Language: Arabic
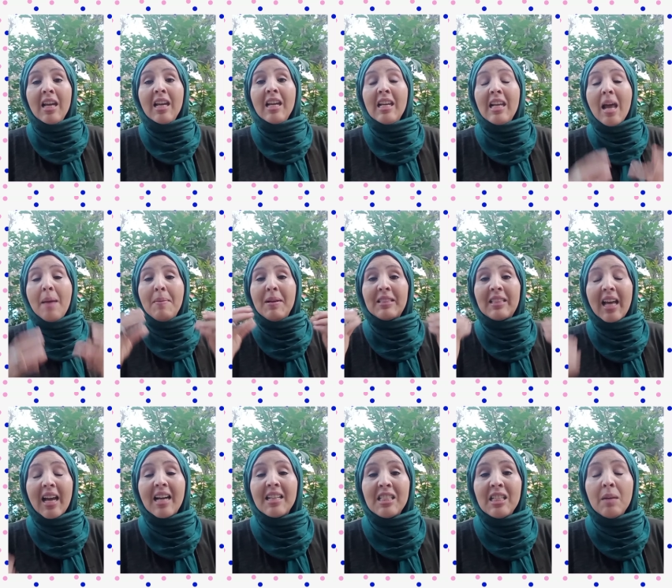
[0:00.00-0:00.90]
الى متى
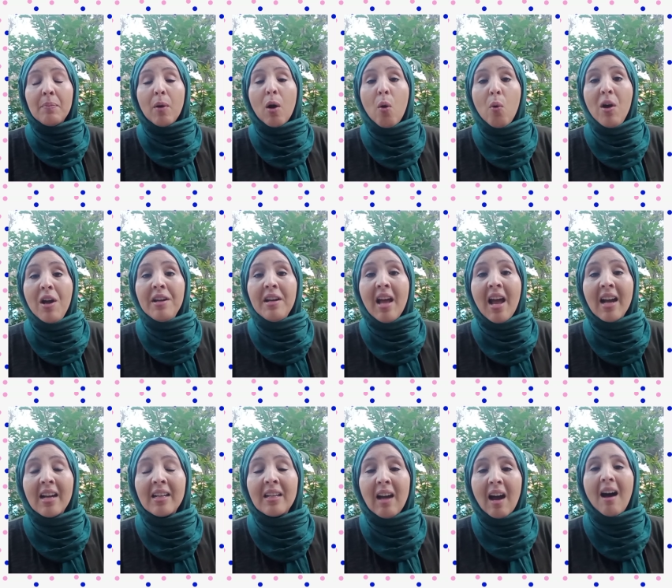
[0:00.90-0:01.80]
غادي نبقاو حنا
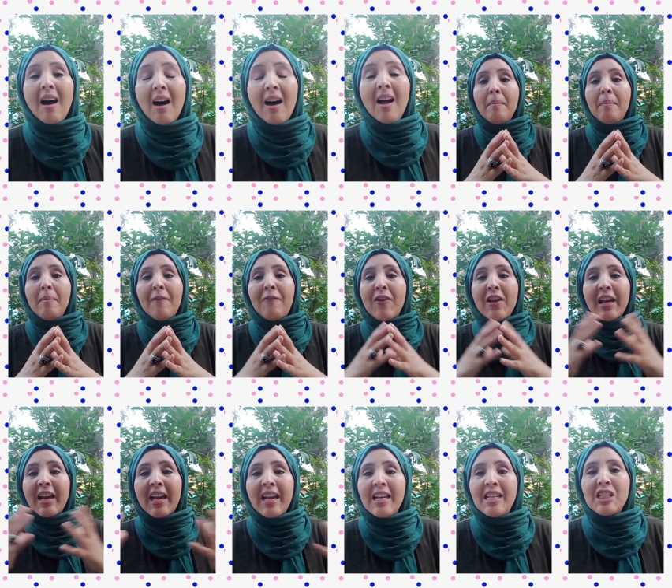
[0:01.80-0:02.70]
هكا ما
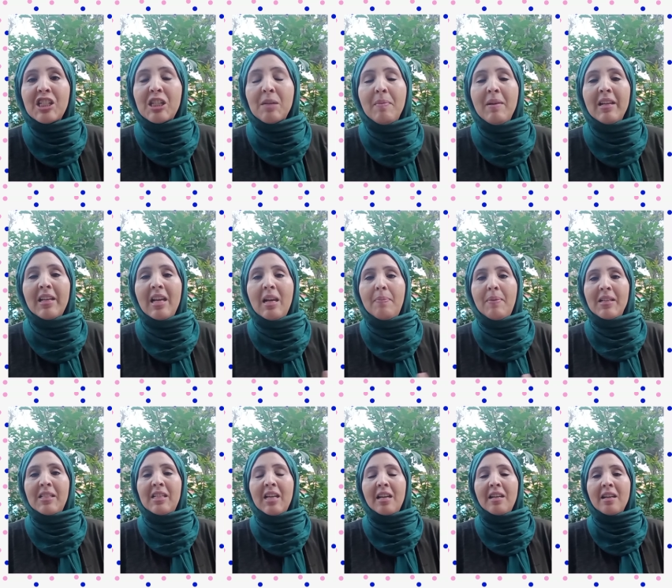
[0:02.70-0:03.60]
فايقينش من القلبه
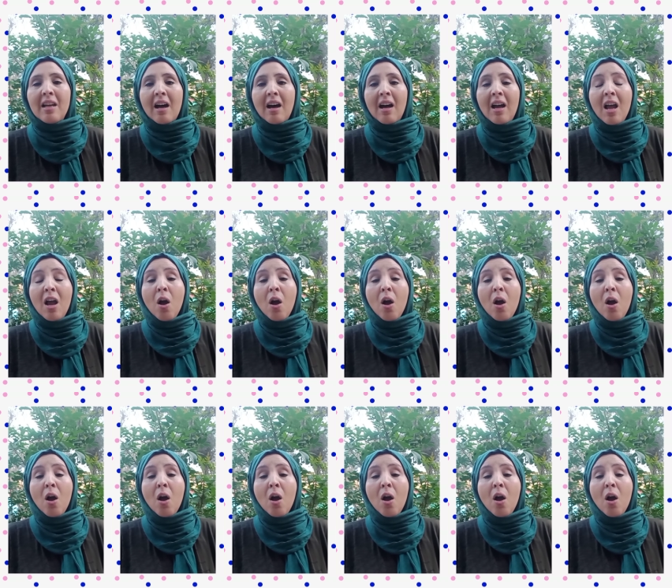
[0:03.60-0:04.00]
ديالنا